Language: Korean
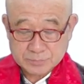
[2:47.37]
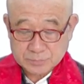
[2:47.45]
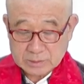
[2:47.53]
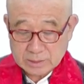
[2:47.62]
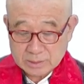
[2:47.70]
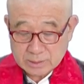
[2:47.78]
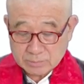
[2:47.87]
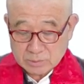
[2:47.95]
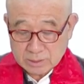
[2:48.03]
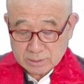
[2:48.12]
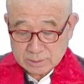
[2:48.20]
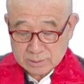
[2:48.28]
예,
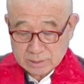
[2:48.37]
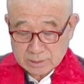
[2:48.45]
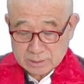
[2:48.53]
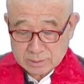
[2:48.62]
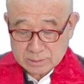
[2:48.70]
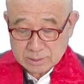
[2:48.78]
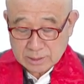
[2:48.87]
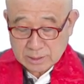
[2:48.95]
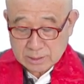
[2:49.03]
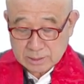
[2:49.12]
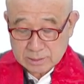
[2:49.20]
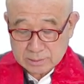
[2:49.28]

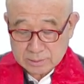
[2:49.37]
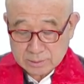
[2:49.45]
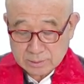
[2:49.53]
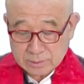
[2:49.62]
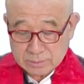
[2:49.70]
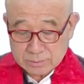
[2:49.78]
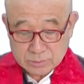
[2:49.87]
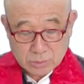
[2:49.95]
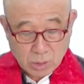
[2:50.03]
삼천대천세계라는 것은